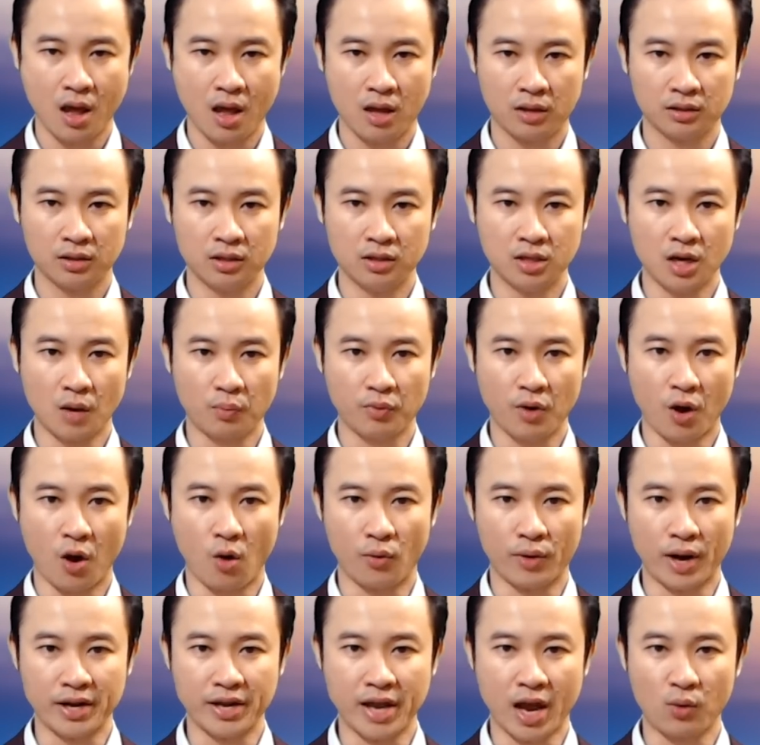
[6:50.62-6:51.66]
Từ góc độ
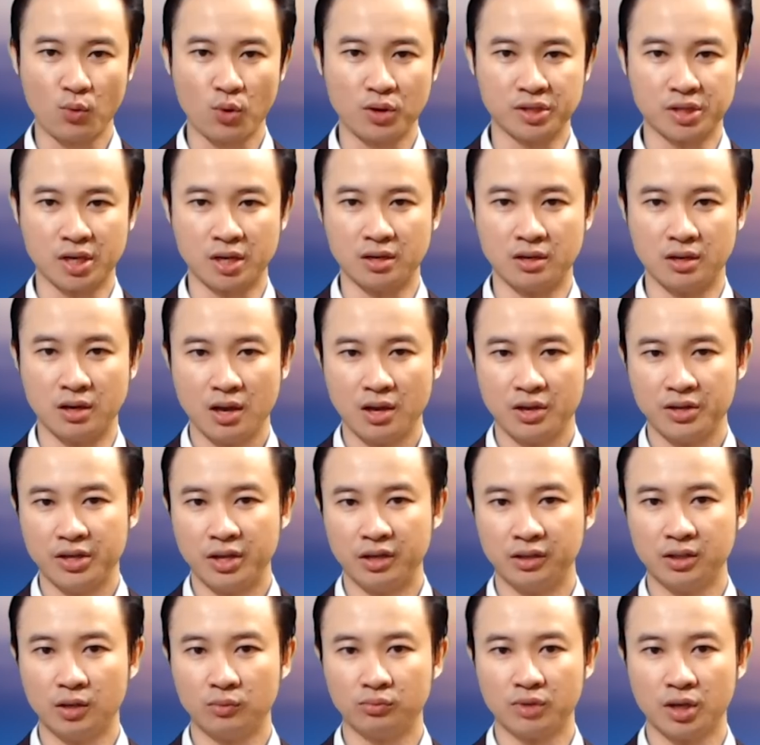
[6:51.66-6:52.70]
đánh giá quân sự,
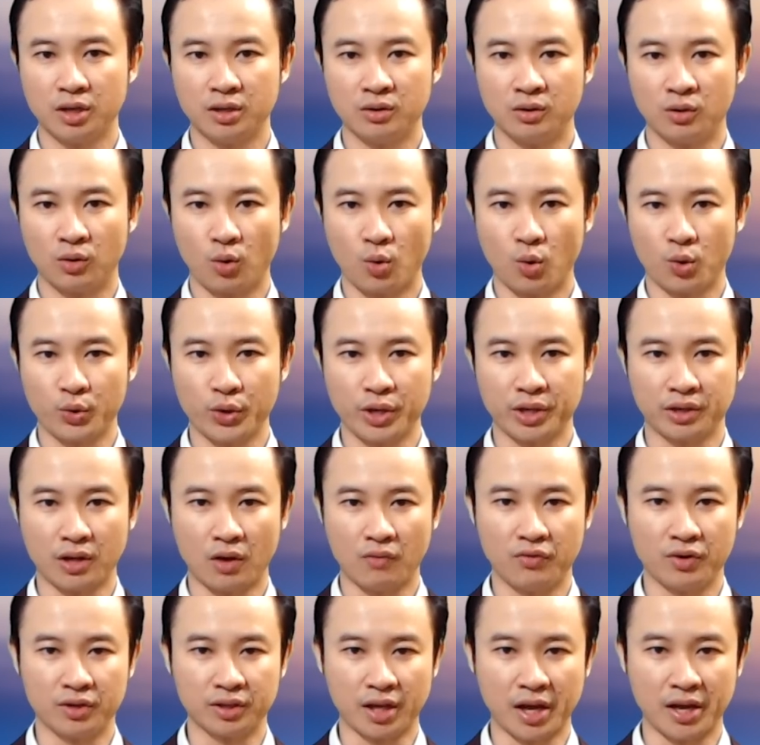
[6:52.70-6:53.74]
những thông tin của truyền thông
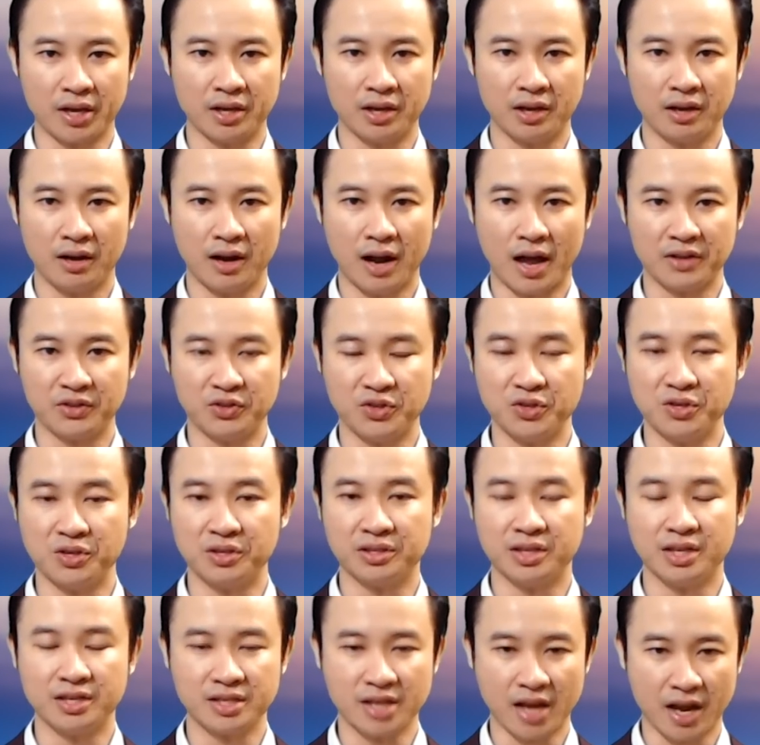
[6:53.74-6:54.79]
phương Tây là chưa
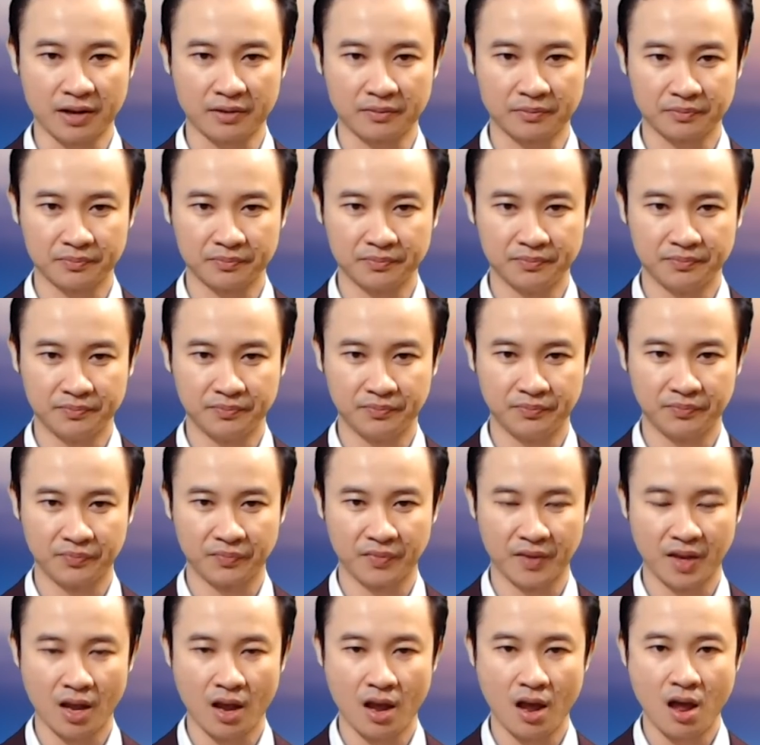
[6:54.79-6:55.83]
chính xác.
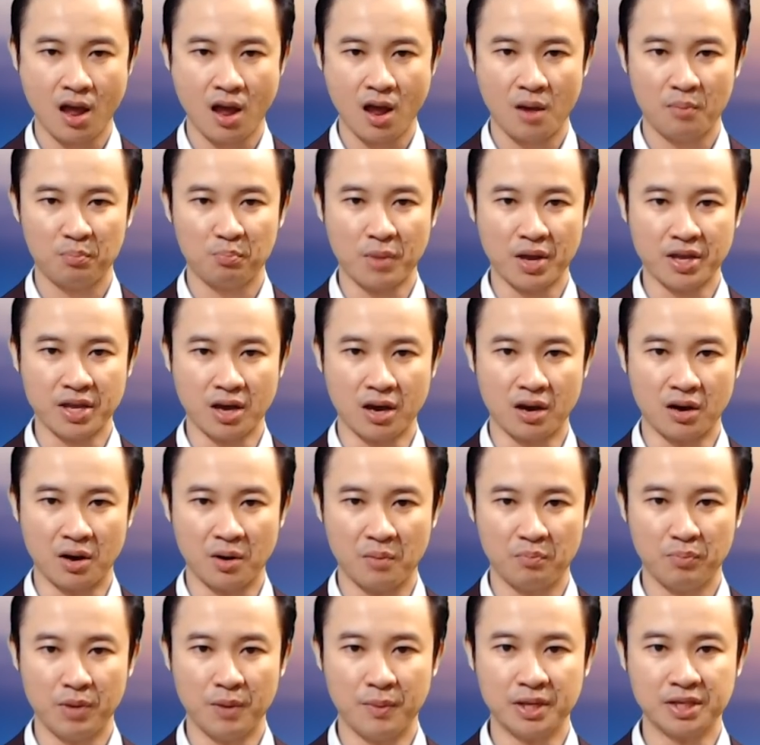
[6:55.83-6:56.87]
Bây giờ,
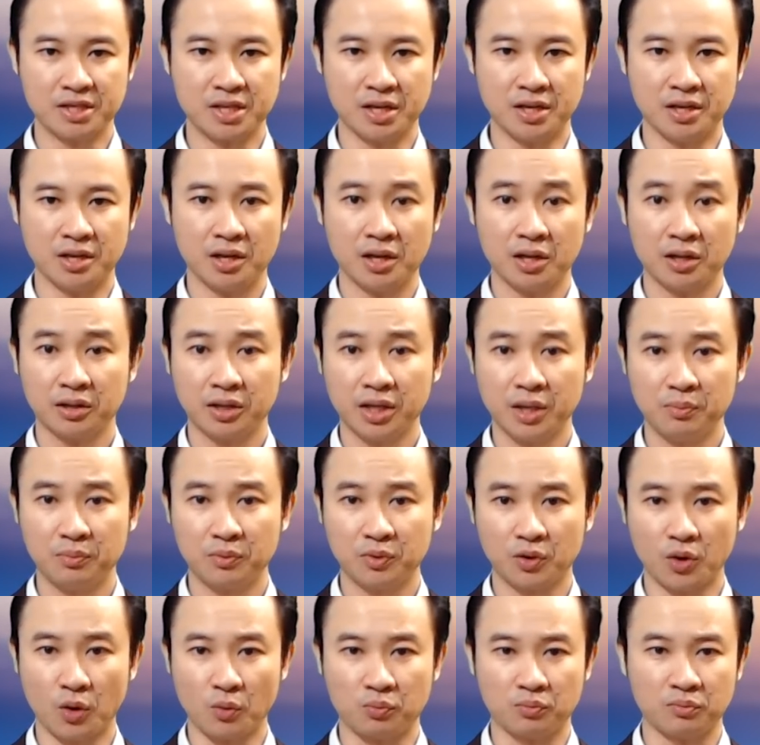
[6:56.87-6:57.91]
bê bê xê tiếp
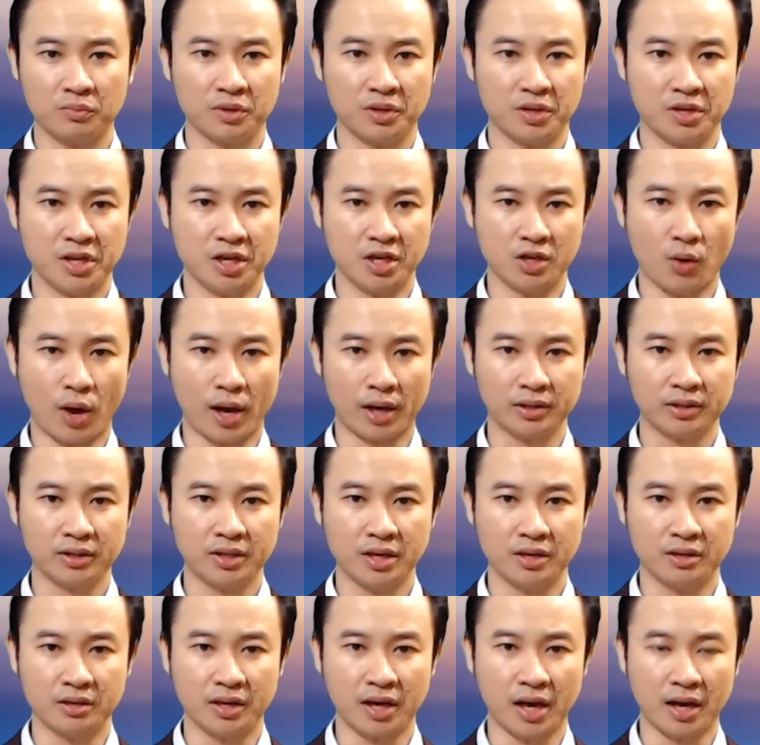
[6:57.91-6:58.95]
tục dự đoán
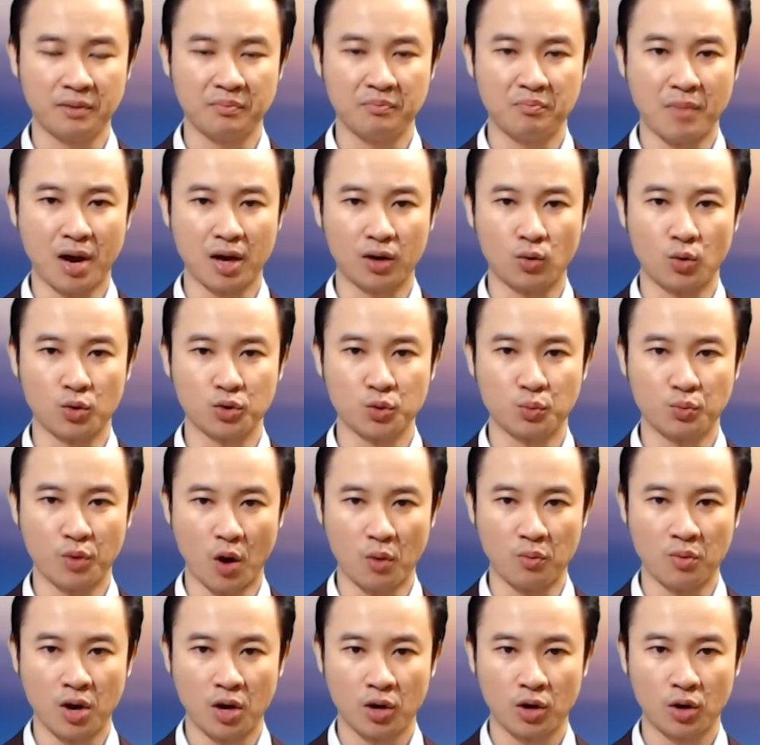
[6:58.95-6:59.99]
những cách mà cuộc xung
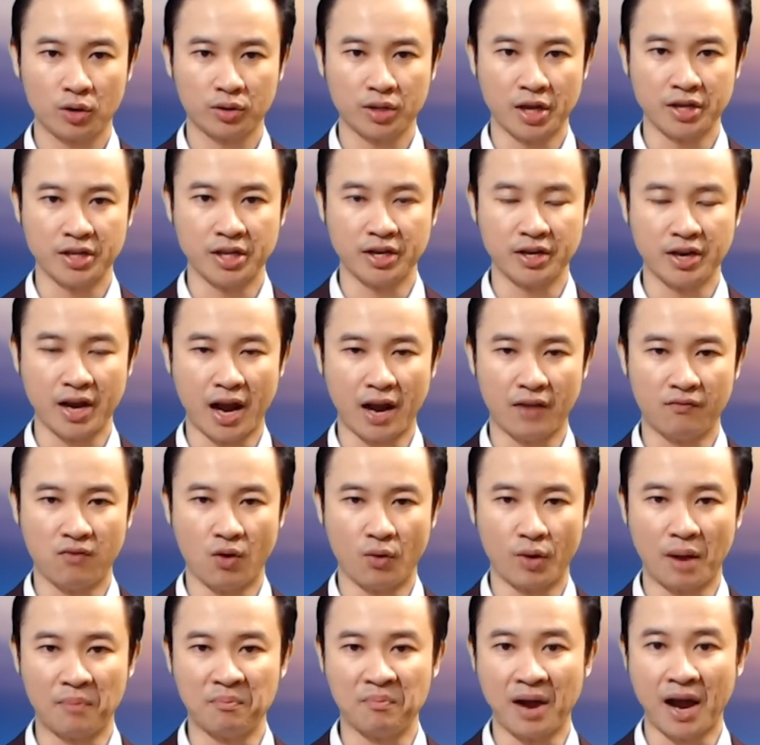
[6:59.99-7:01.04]
đột có thể diễn ra
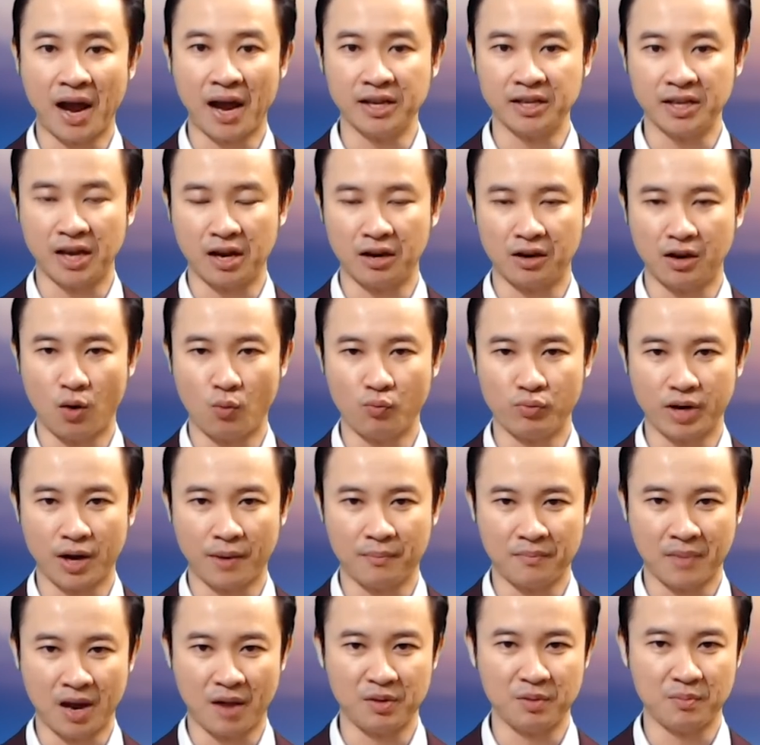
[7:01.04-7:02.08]
vào năm hai nghìn không
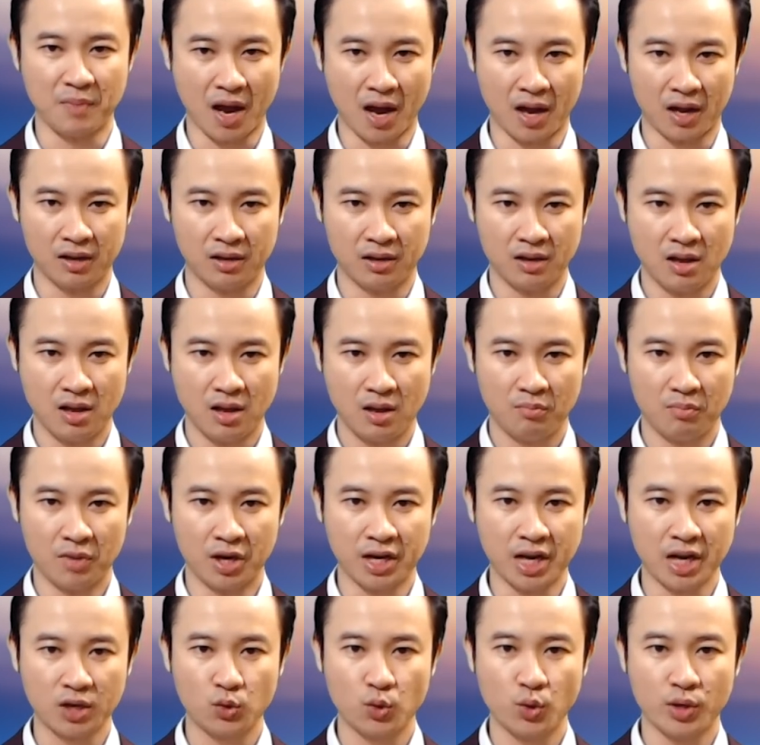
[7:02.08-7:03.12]
trăm hai mươi ba bởi
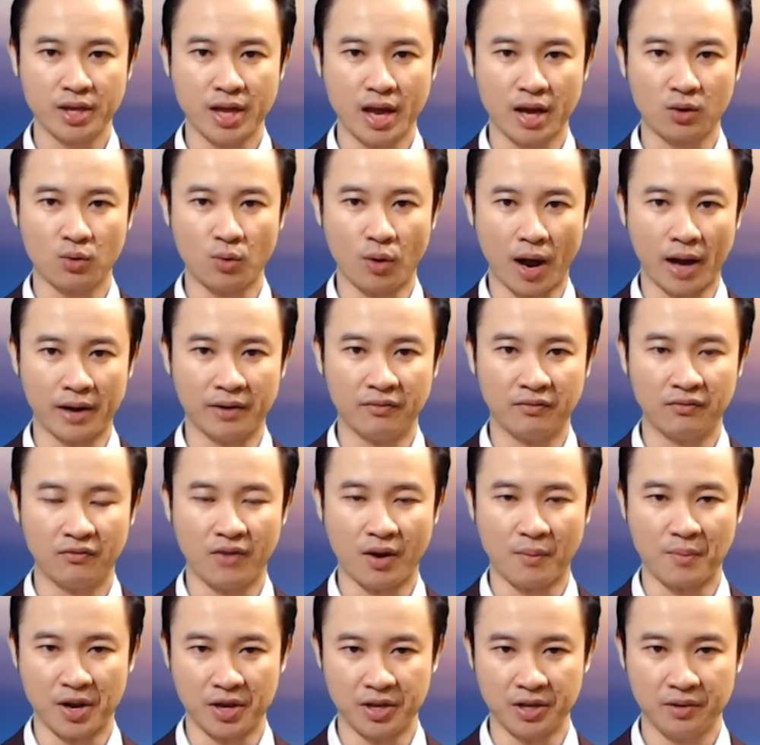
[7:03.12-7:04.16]
các chuyên gia của Anh
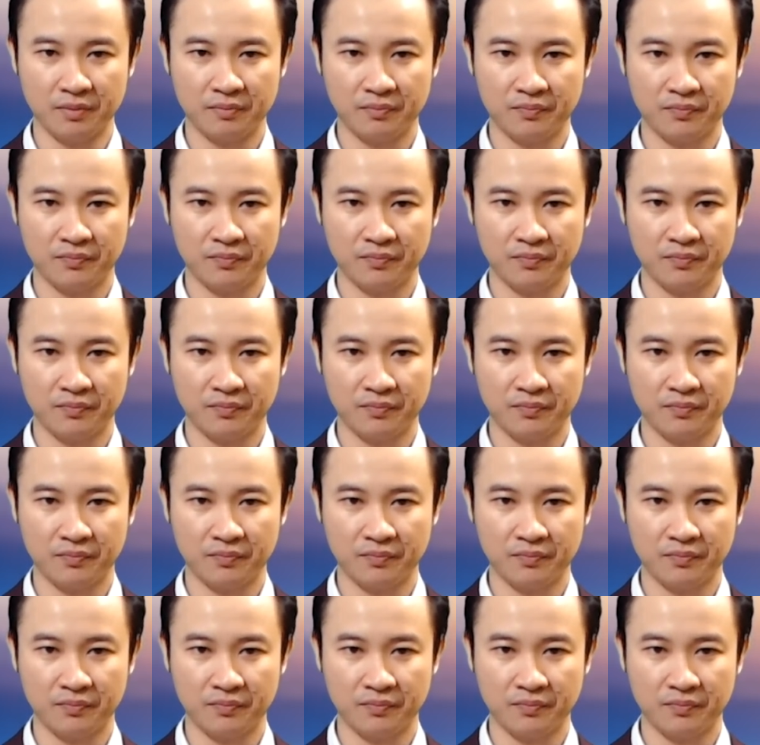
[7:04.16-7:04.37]
và Mỹ.